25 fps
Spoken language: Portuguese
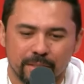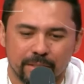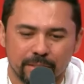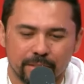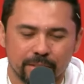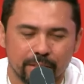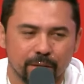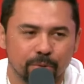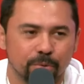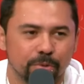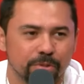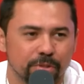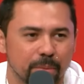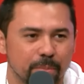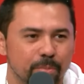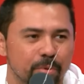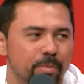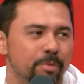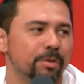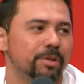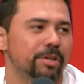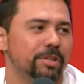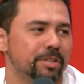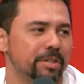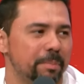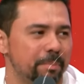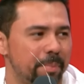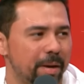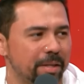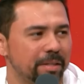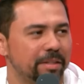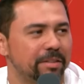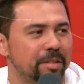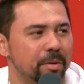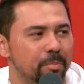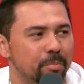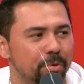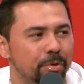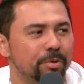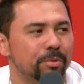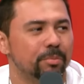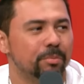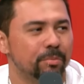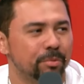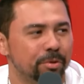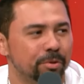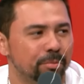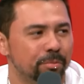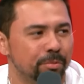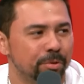isso é a coisa boa, dessa parte é ter
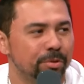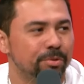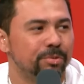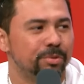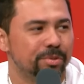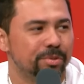muito, muito, muito